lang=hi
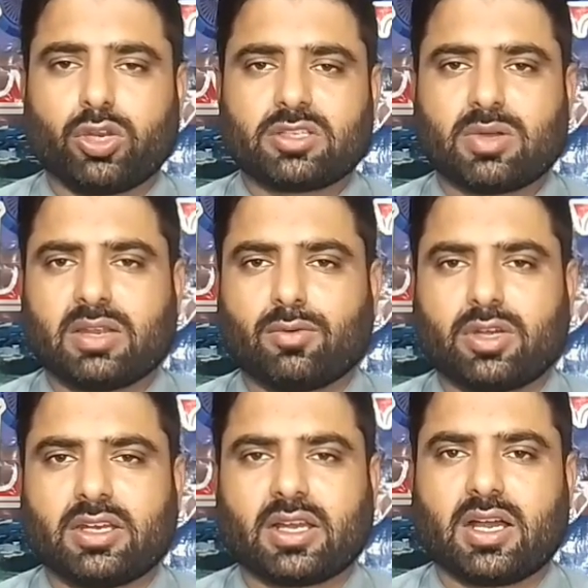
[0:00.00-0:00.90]
पुलिस वाले
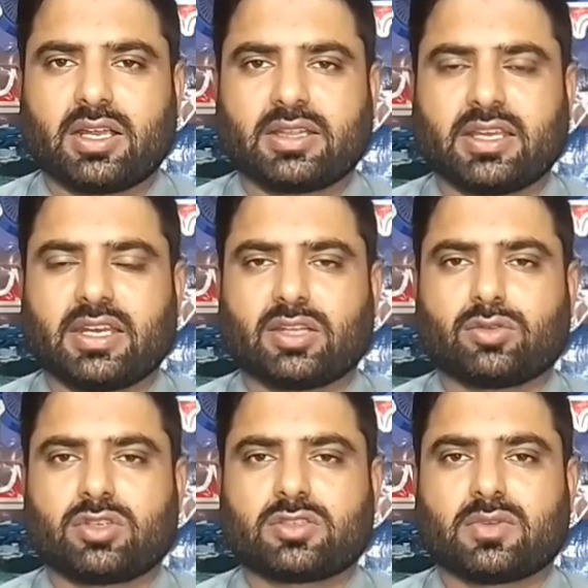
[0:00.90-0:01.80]
वो नहीं लगा के दे रहे
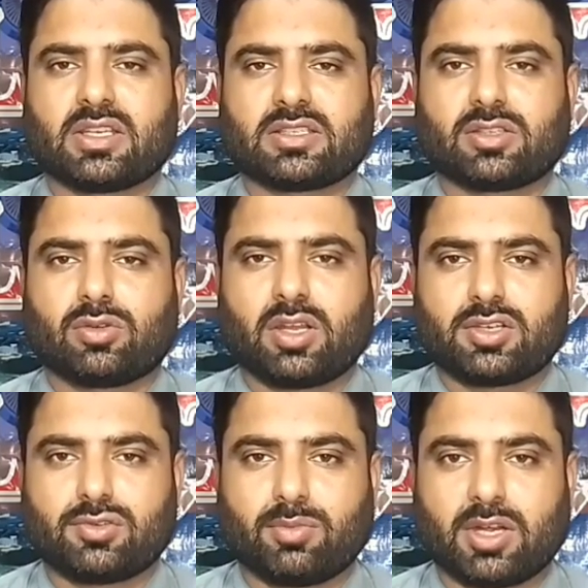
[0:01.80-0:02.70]
हैं तो इस वजह से थोड़ा
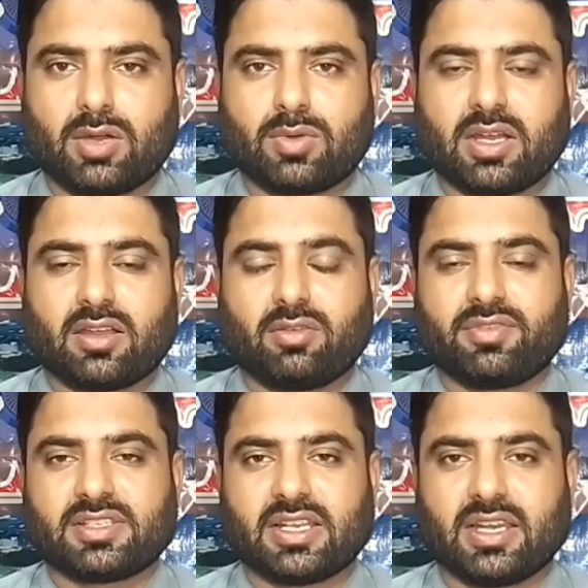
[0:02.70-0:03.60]
इशू बना हुआ है कि
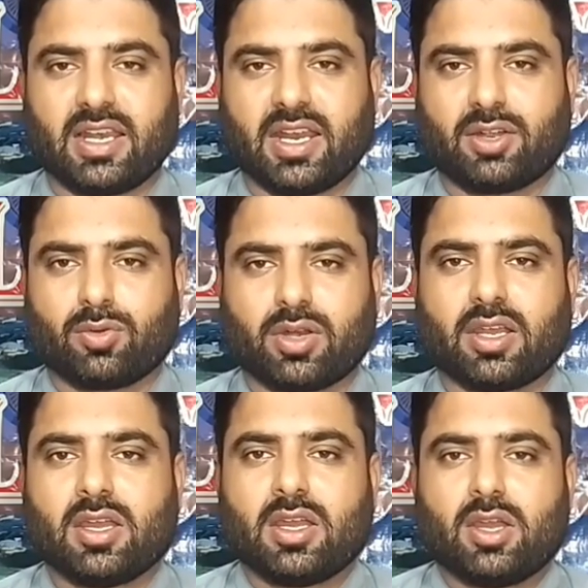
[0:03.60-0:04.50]
वीज़े लेट हो रहे
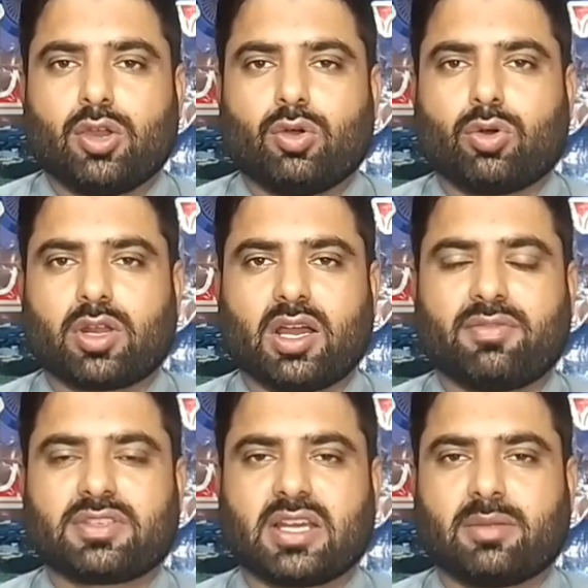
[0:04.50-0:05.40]
हैं और
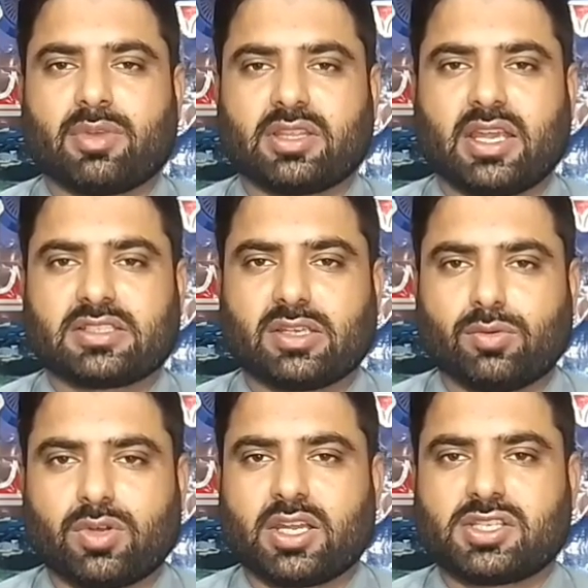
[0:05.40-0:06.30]
काफ़ी सारे बंदे ऐसे
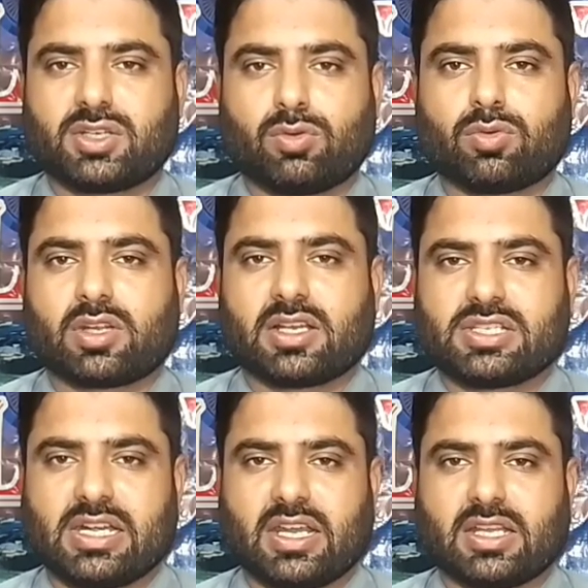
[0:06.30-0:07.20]
होंगे जिनको उनका
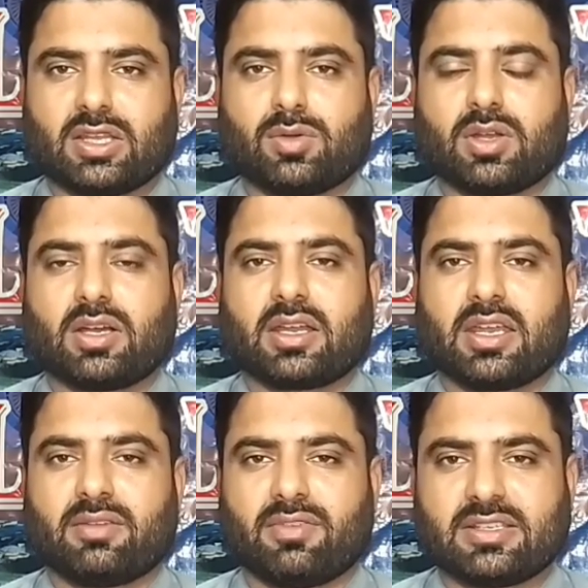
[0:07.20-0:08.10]
एजेंट कहता होगा
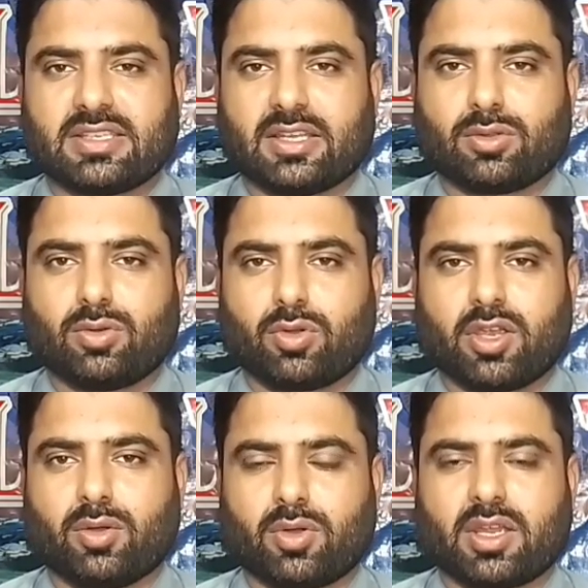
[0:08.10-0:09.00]
कि वीज़े तो
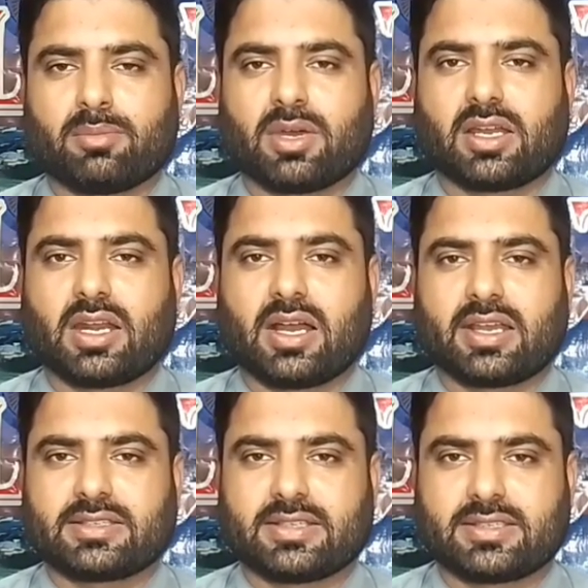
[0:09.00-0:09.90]
ओके हो गए मगर
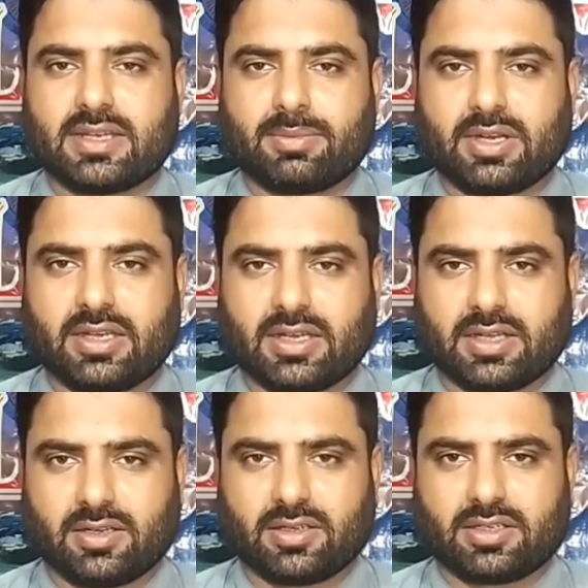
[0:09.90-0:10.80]
आगे से स्टेप नहीं
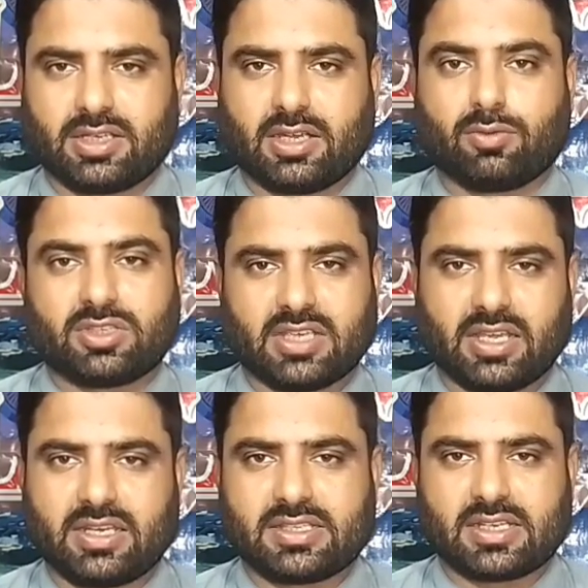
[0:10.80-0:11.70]
लग ठीक है वो
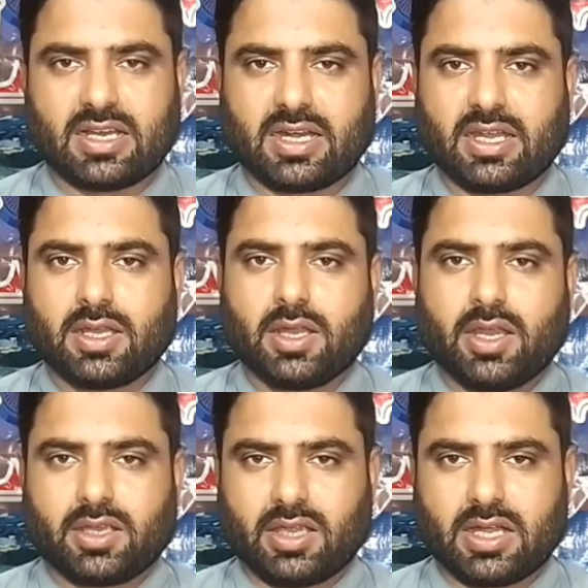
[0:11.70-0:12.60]
यही रीज़न आ रहा है
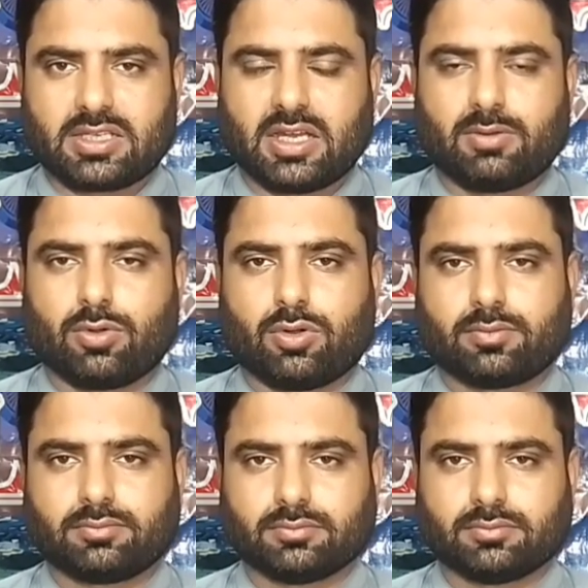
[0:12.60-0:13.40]
कि आजकल वो